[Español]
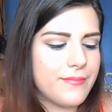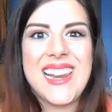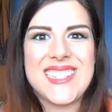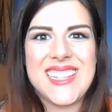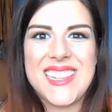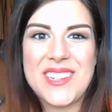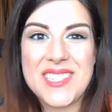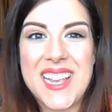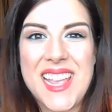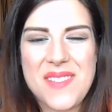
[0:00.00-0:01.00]
La siguiente
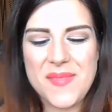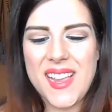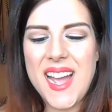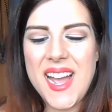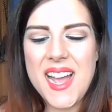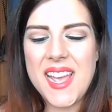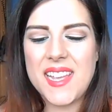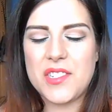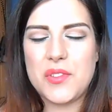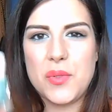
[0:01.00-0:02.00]
cosa que hay en mi caja
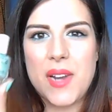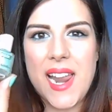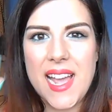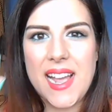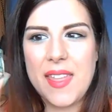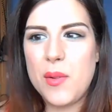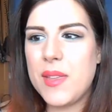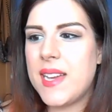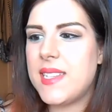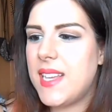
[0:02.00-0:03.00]
es una laca de
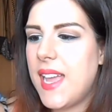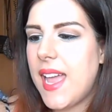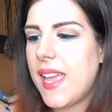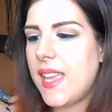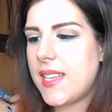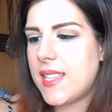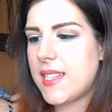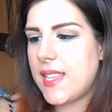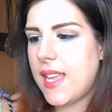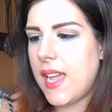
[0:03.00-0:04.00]
uñas y esta
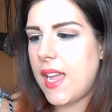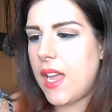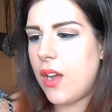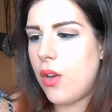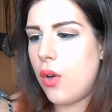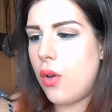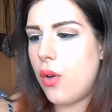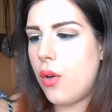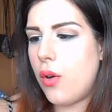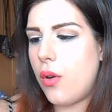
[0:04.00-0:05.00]
es de
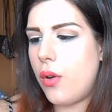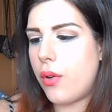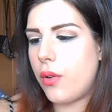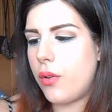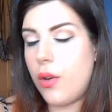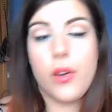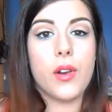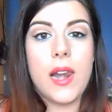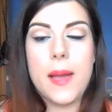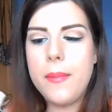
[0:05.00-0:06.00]
color, color
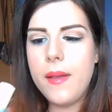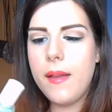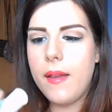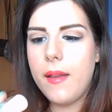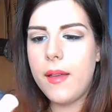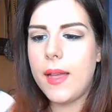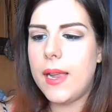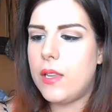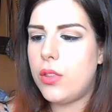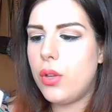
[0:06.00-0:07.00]
club.
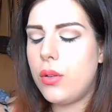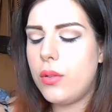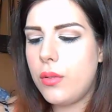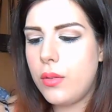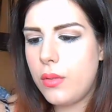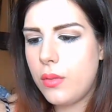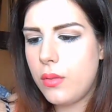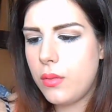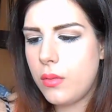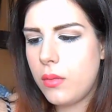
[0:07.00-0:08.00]
El
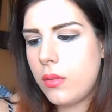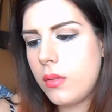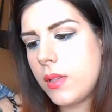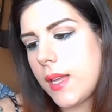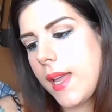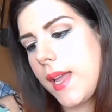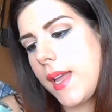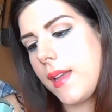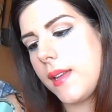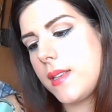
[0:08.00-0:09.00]
tono
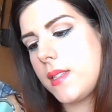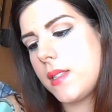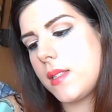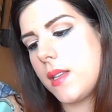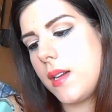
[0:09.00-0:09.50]
es